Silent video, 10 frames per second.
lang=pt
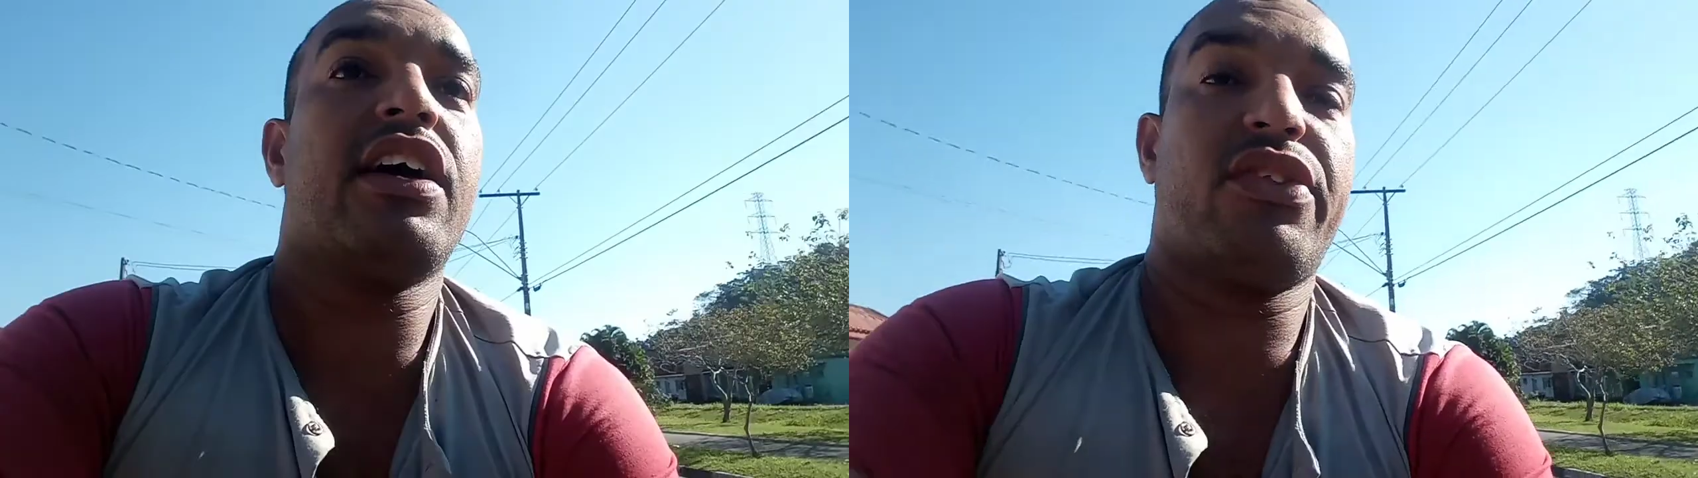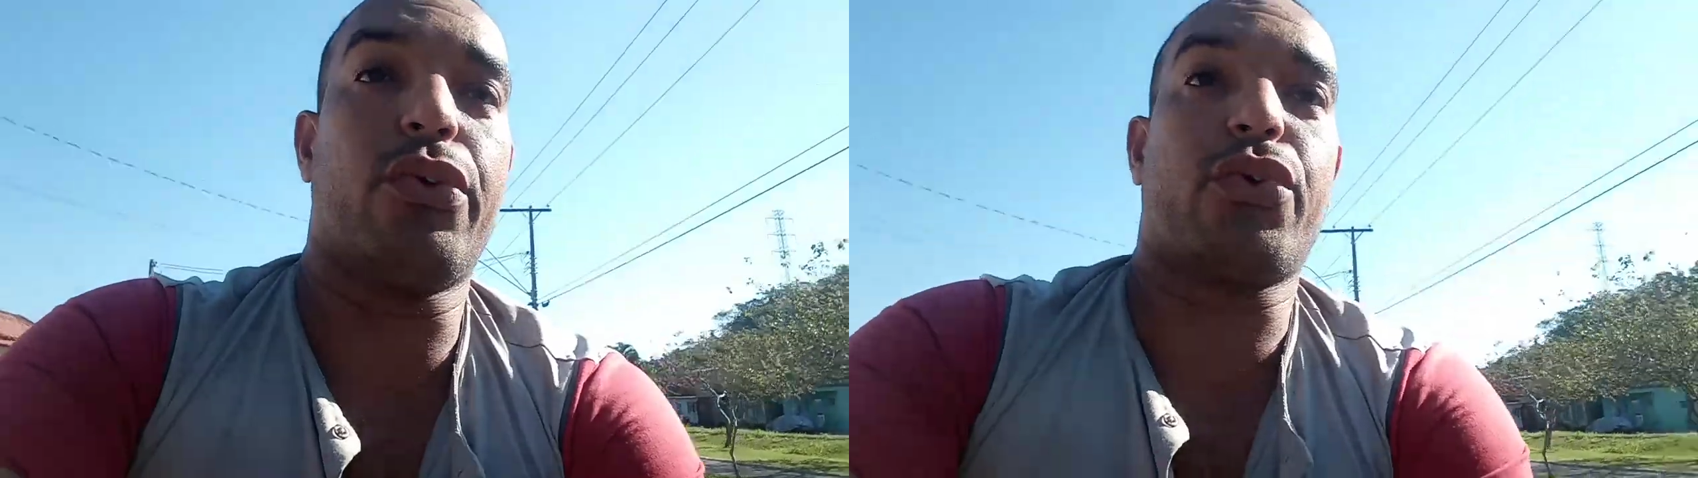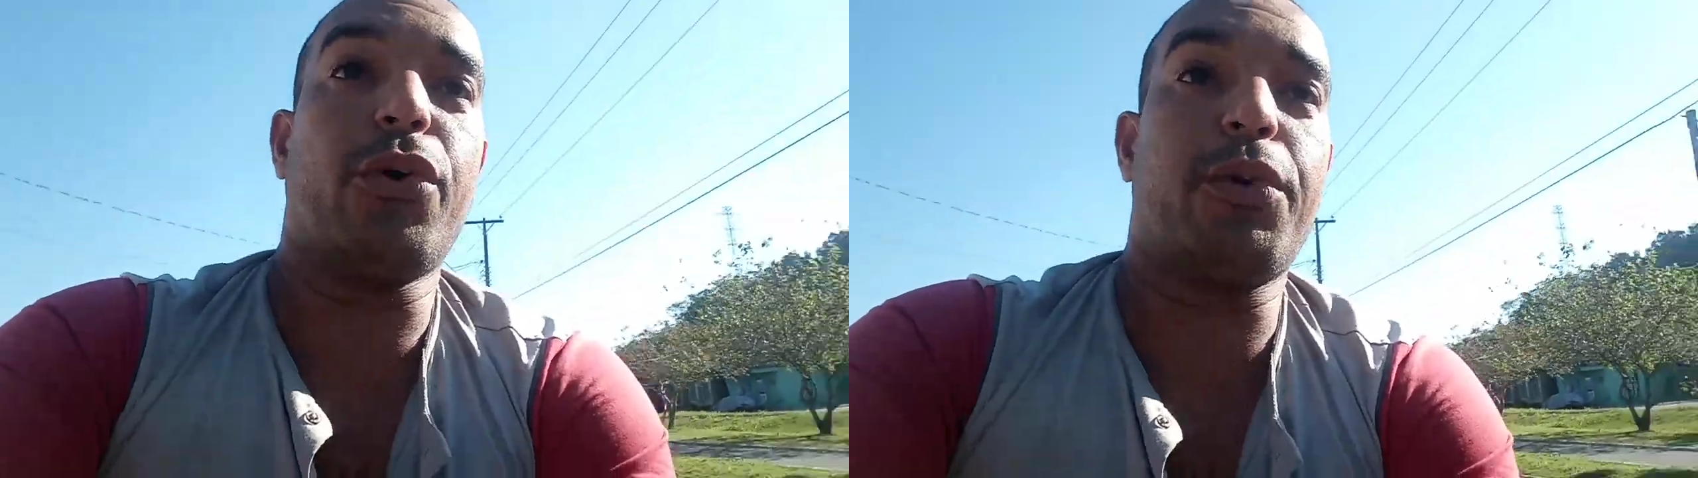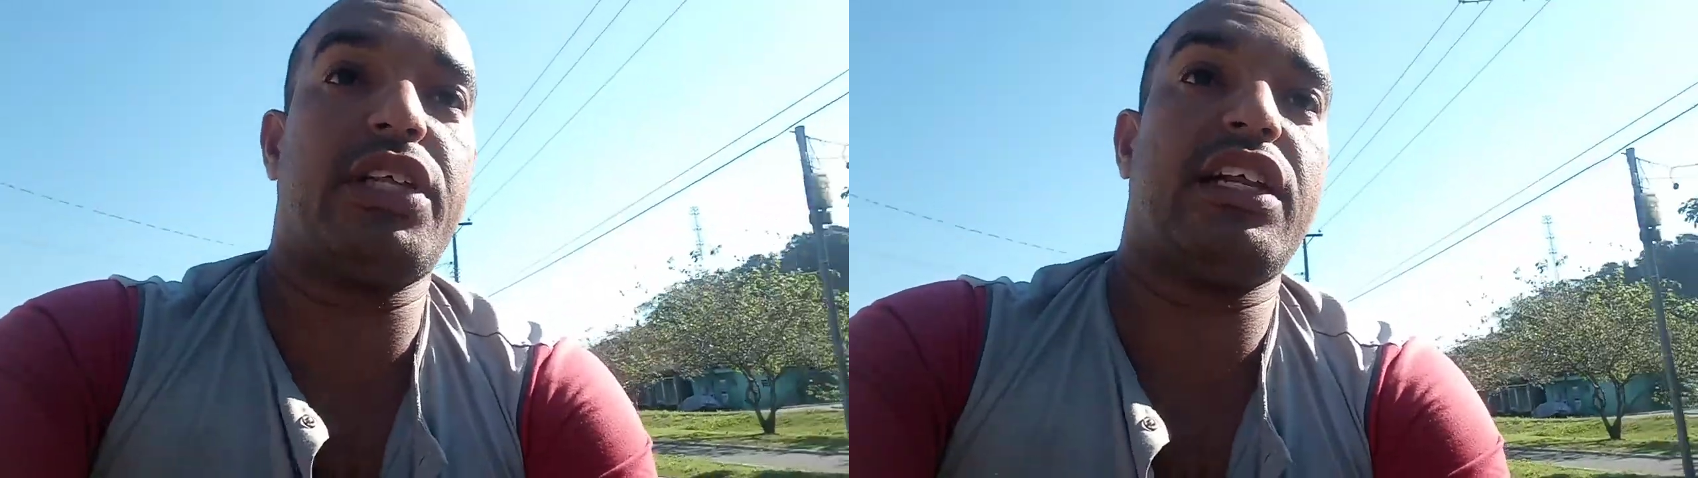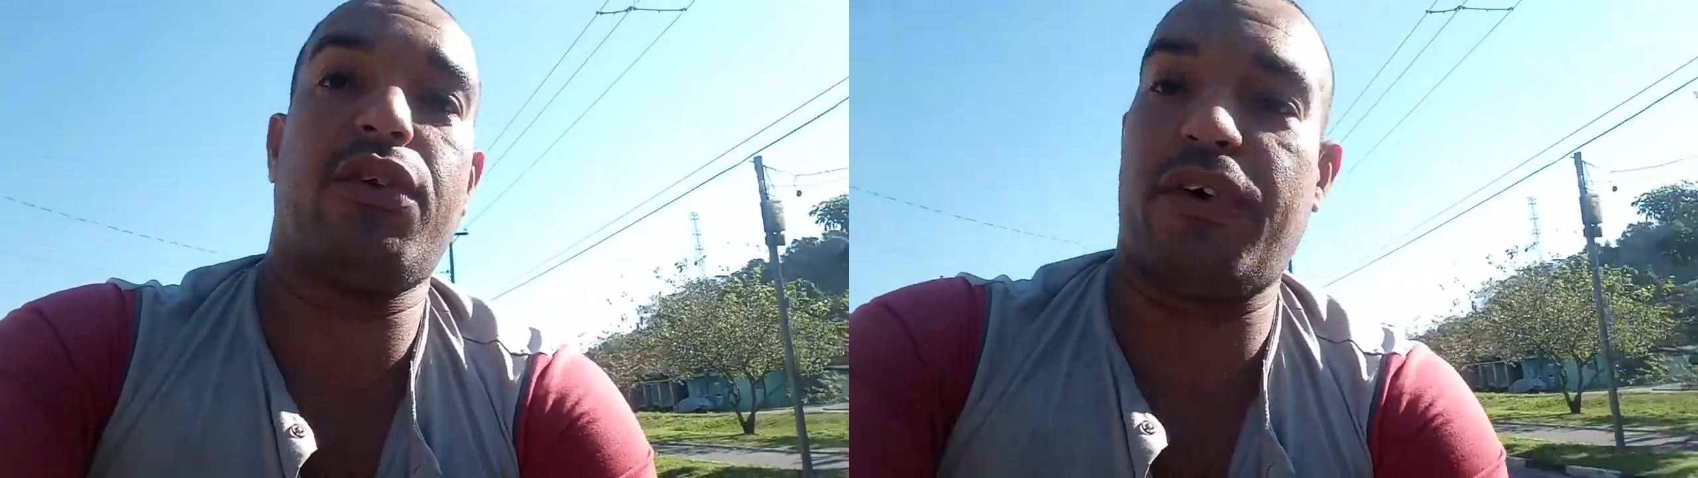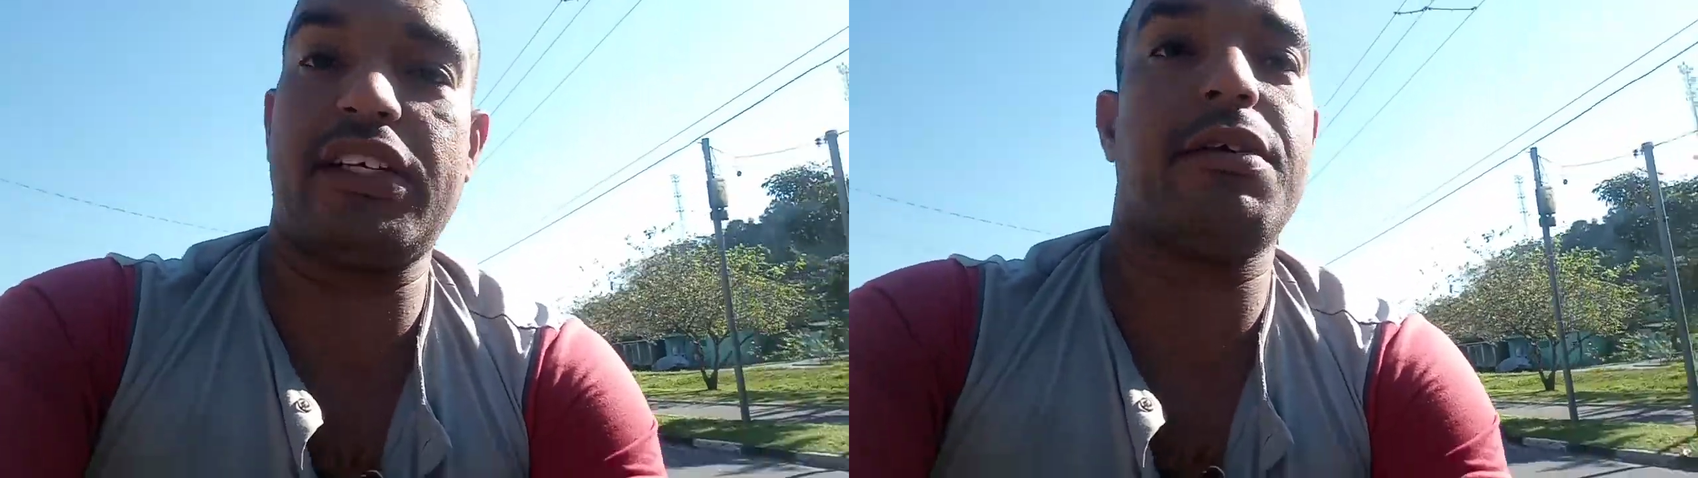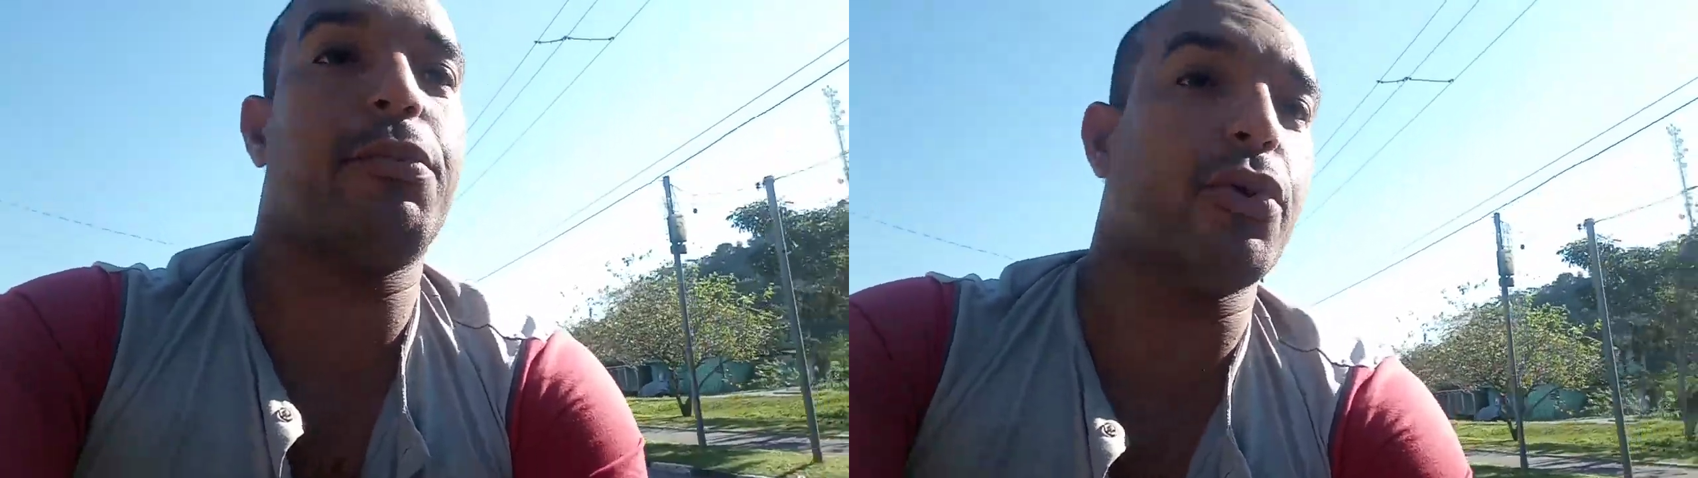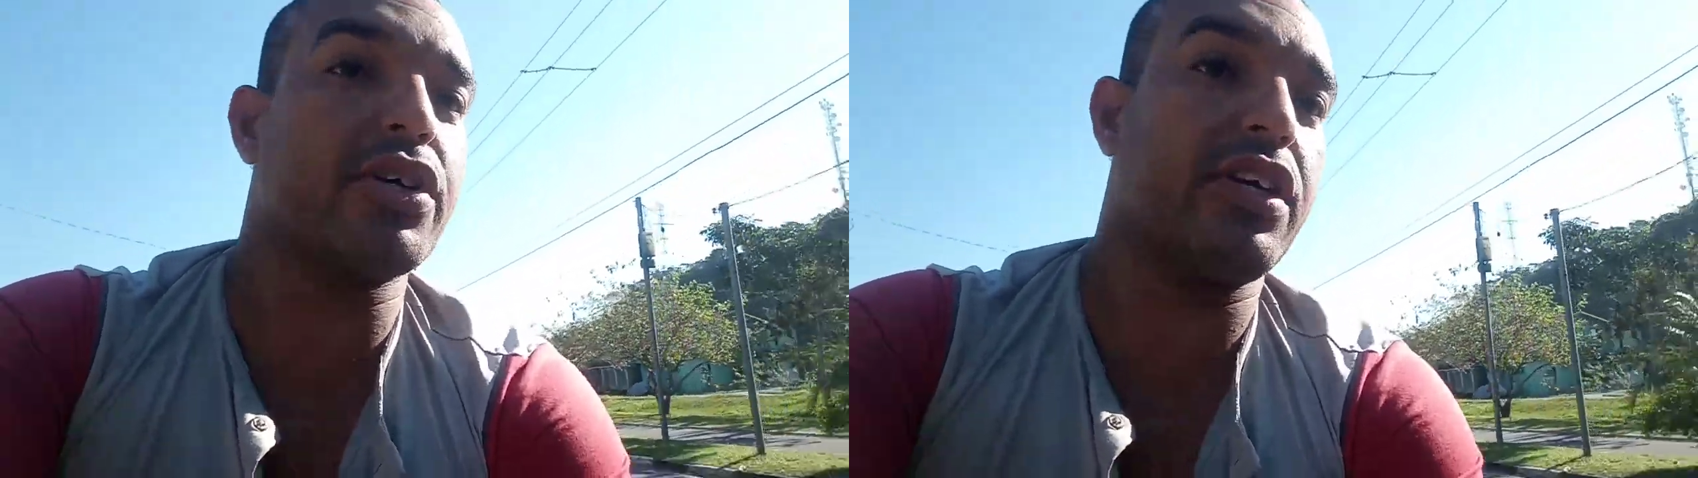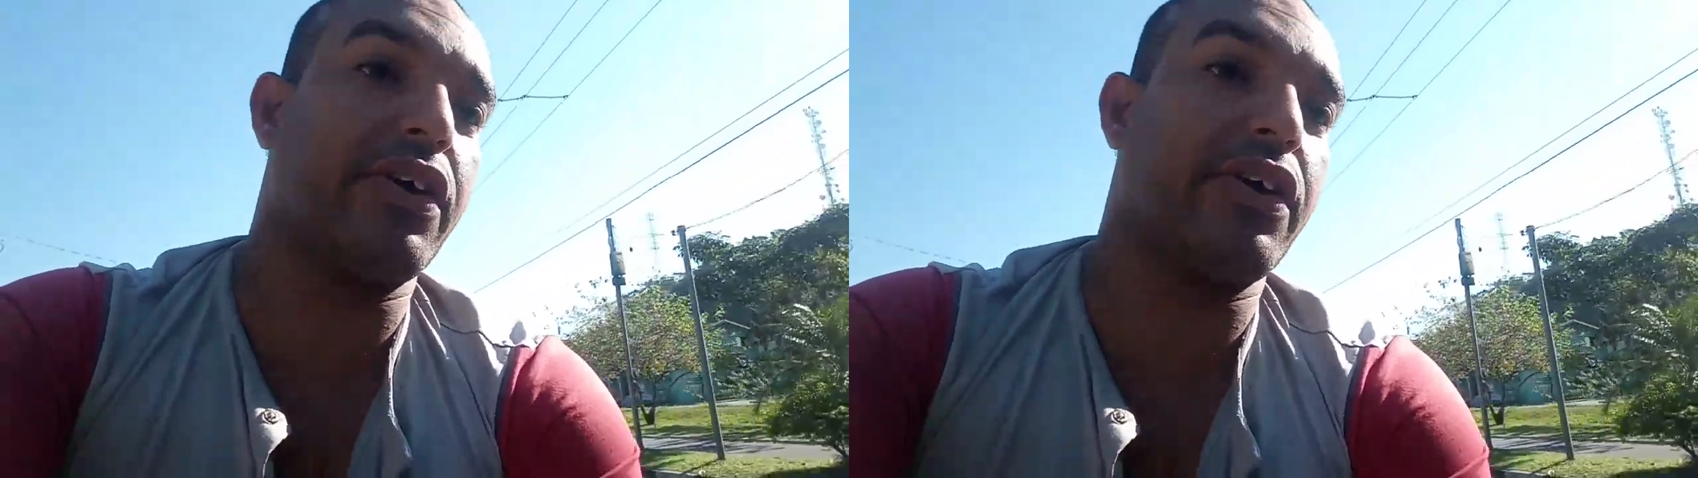no grupo dele do Facebook,